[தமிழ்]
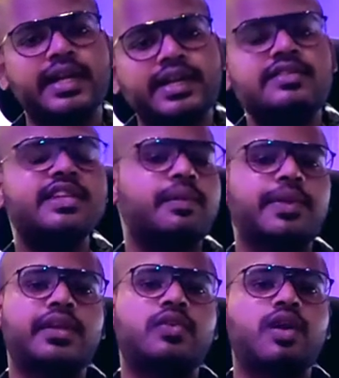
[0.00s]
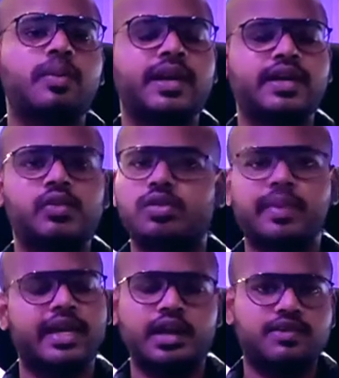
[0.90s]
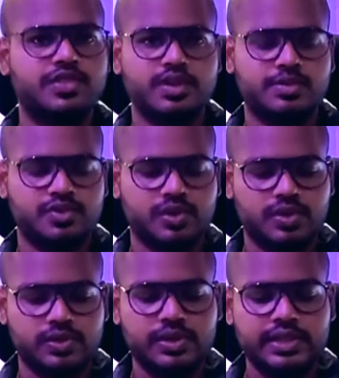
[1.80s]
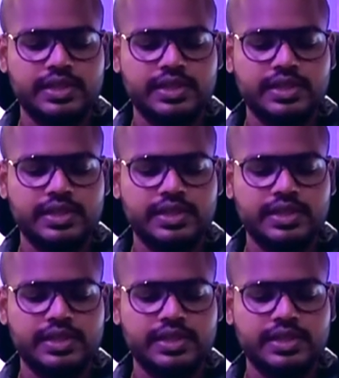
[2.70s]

இண்டஸ்ட்ரி எப்படி இருக்கும் அப்படின்றது ஒரு மெயினான விஷயம் நம்ம சொல்லணும்